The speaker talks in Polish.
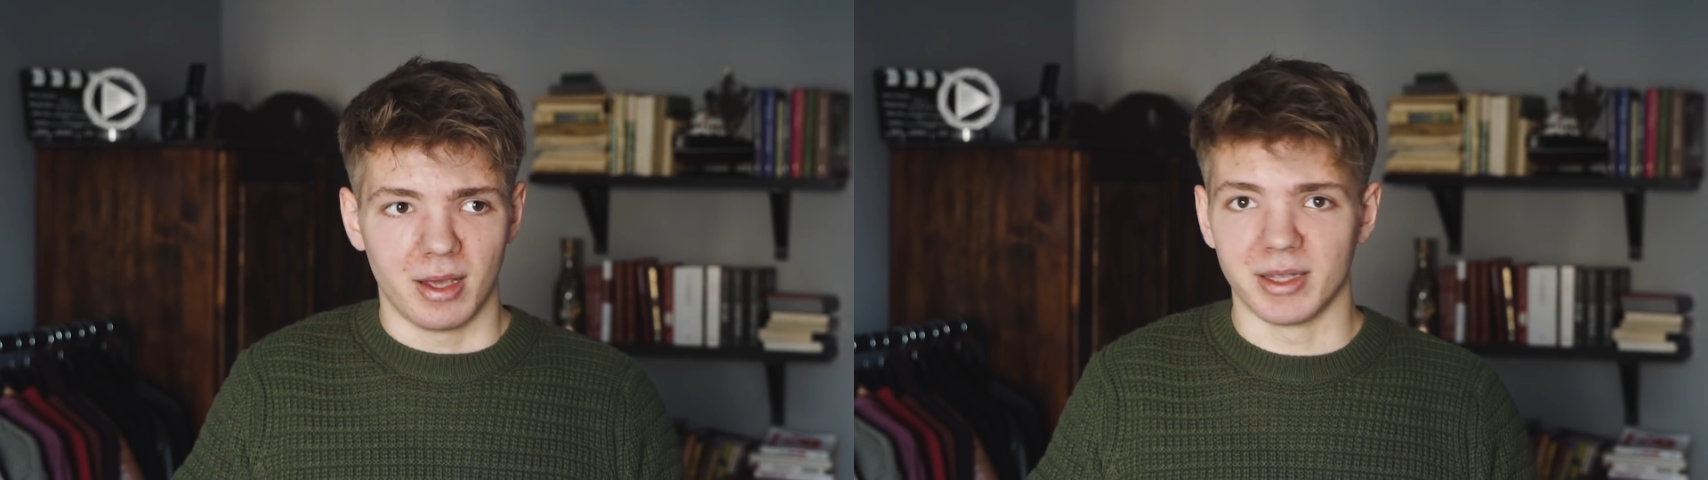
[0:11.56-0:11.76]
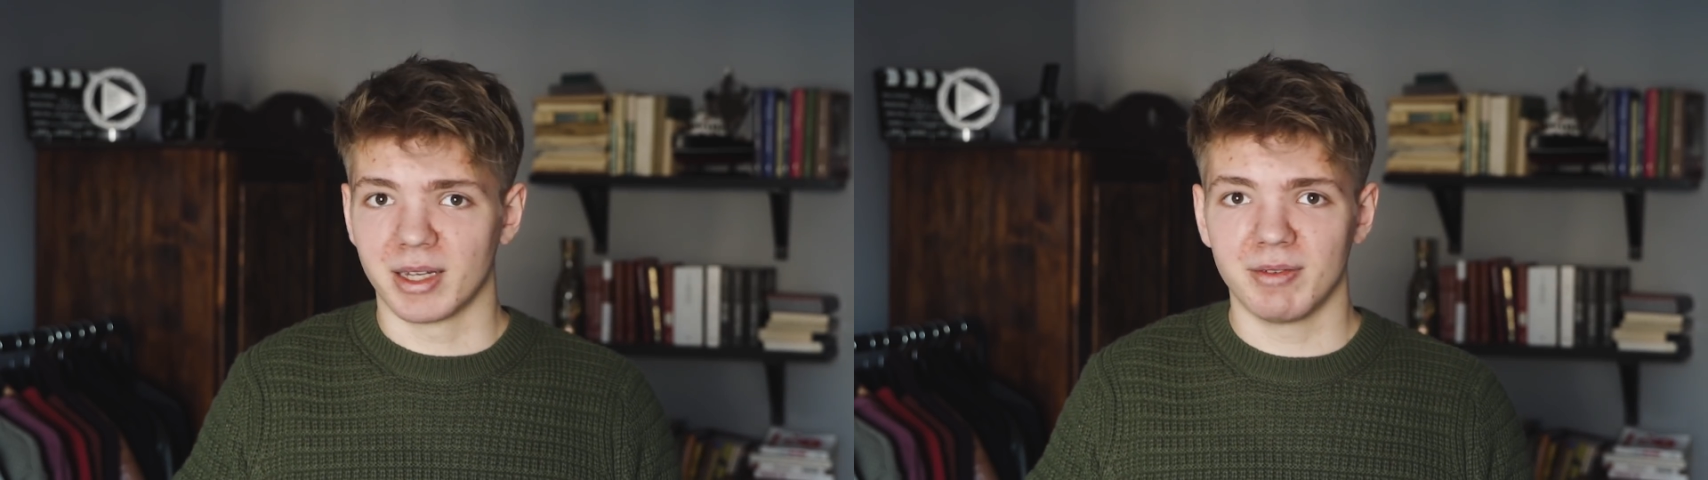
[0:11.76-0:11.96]

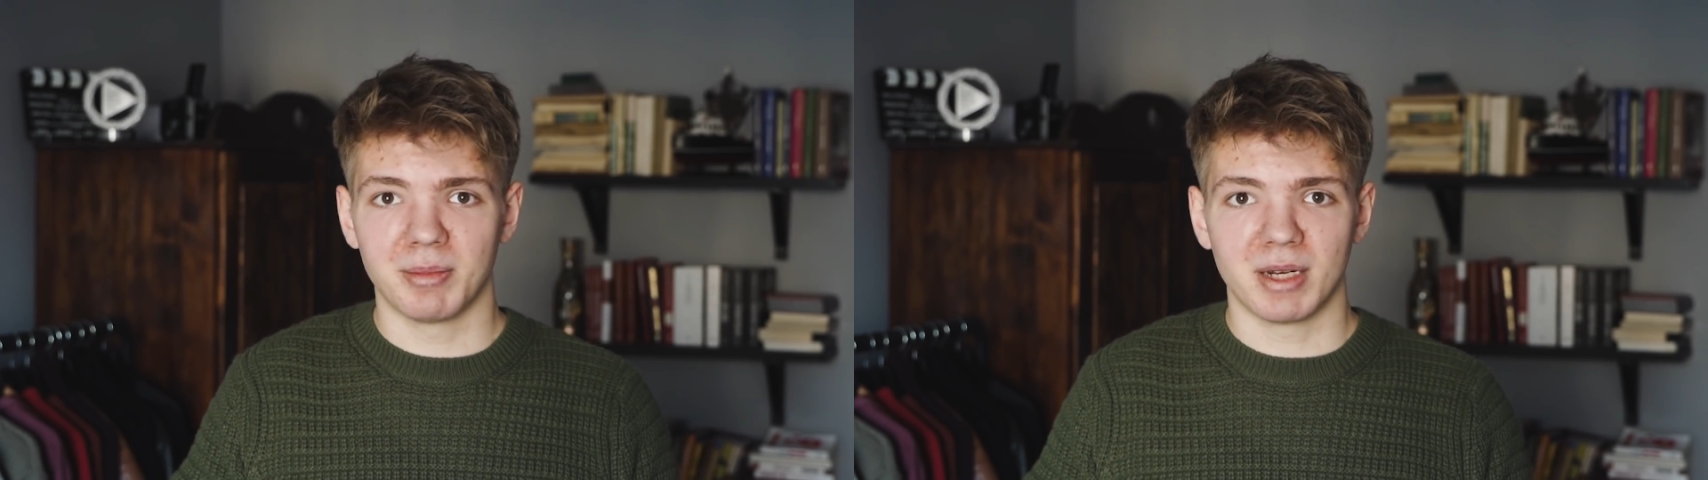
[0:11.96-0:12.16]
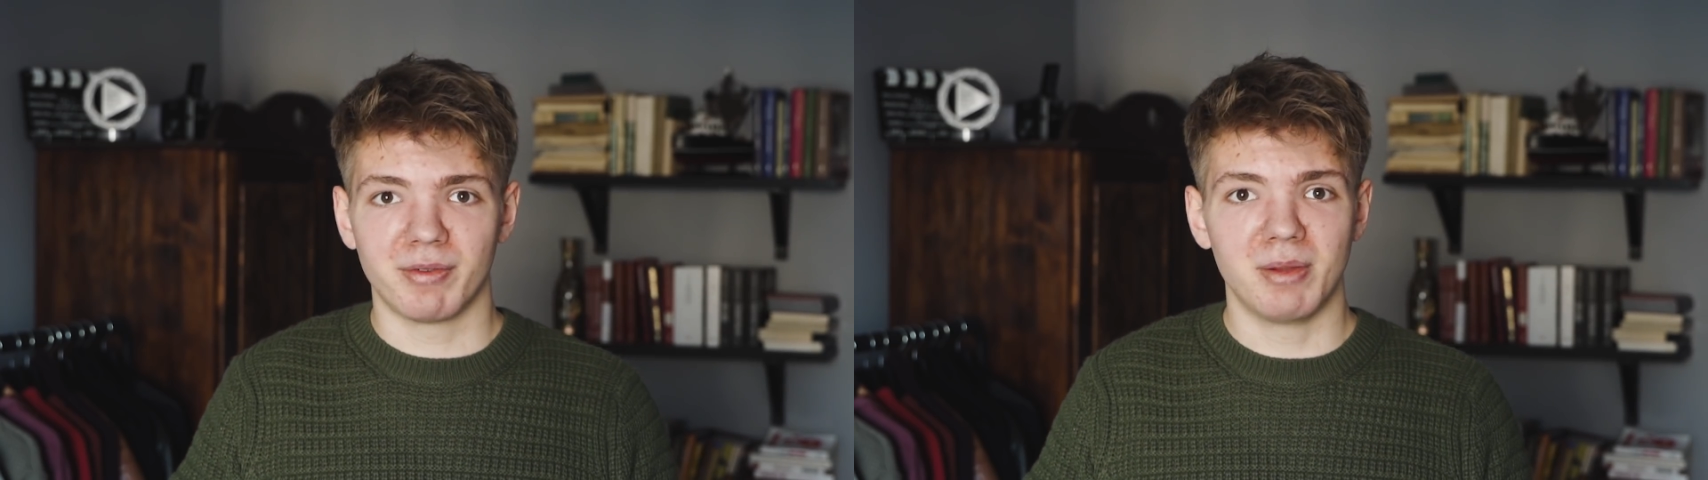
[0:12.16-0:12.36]
I
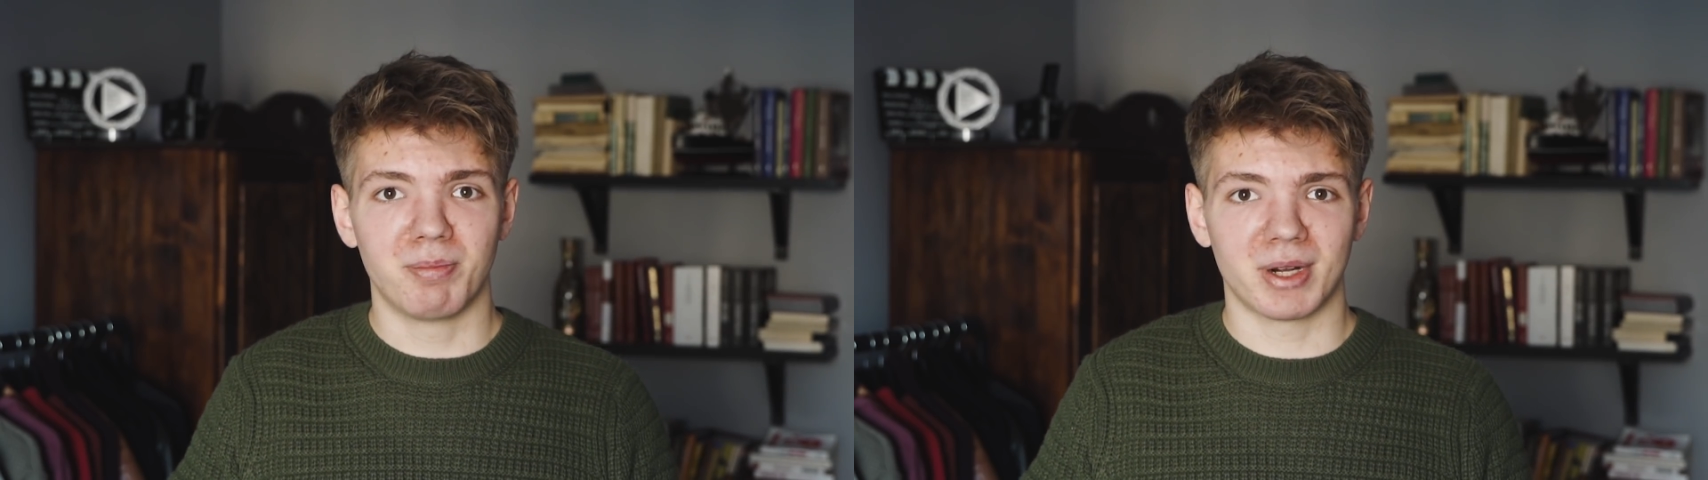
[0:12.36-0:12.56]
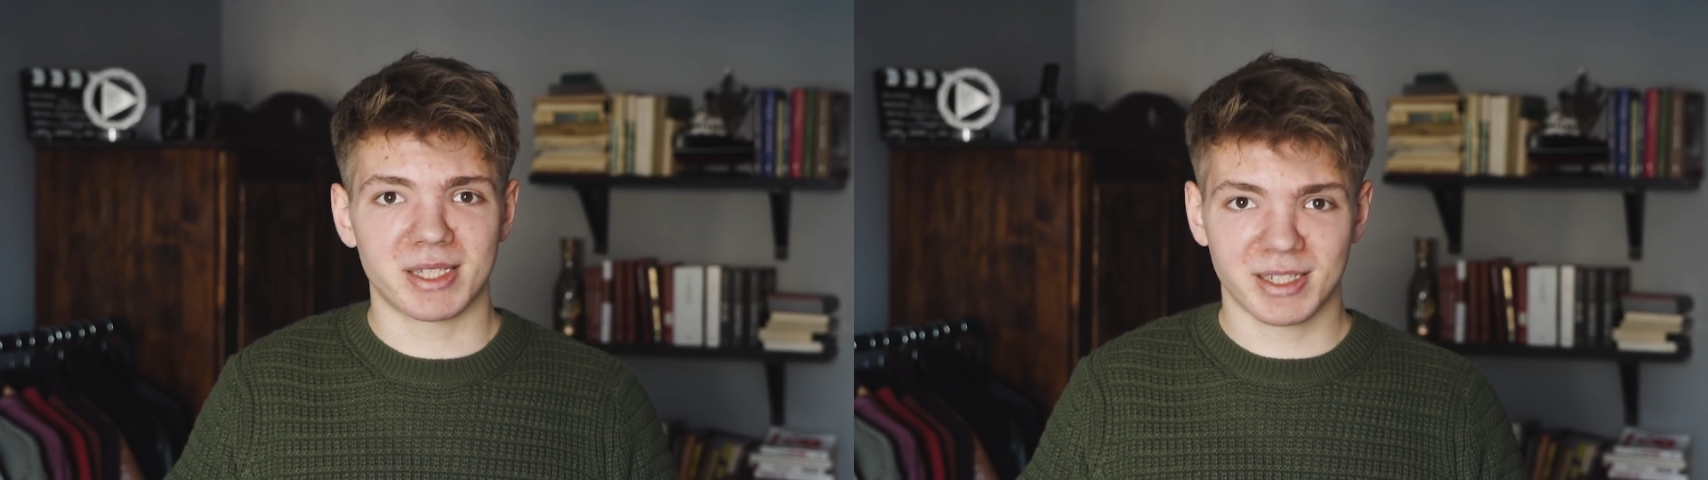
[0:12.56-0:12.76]
nagrywam ten
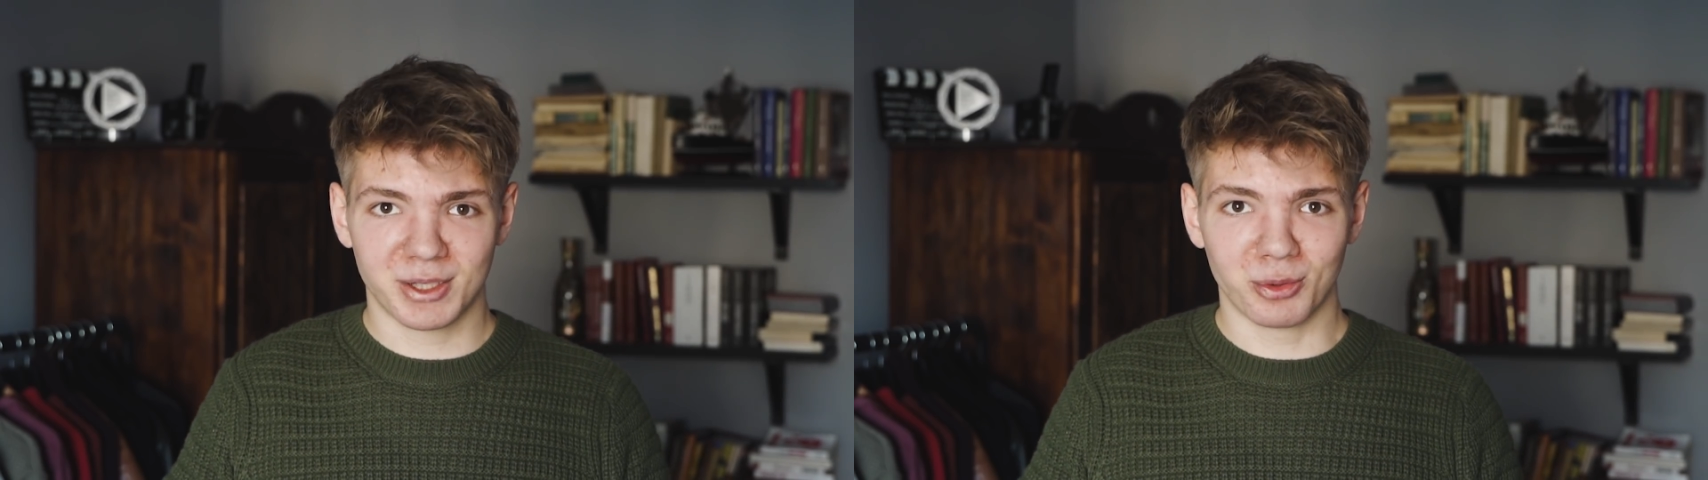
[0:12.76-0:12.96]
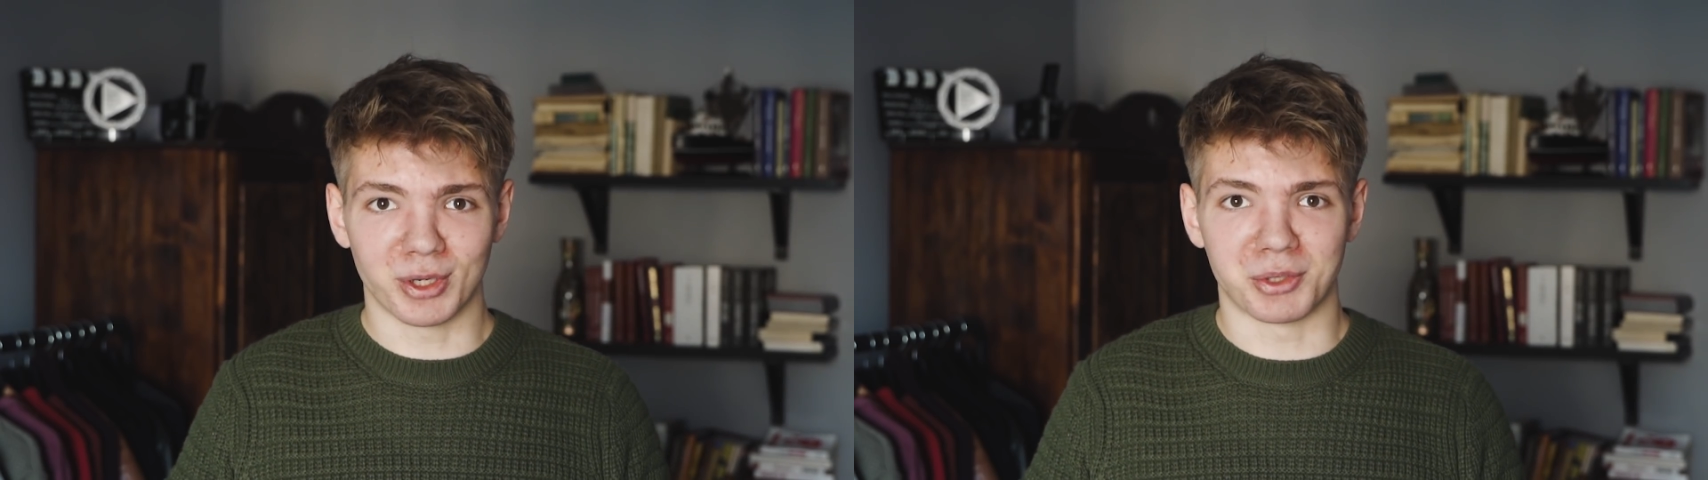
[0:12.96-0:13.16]
film po raz
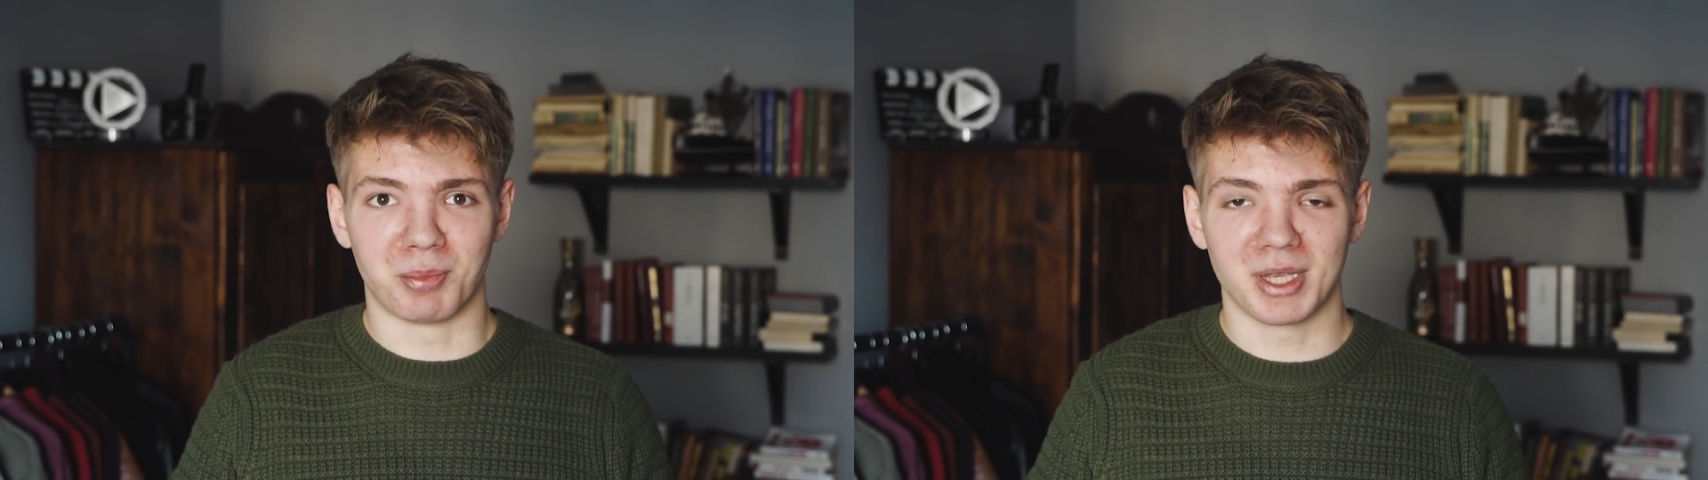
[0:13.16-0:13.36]
któryś,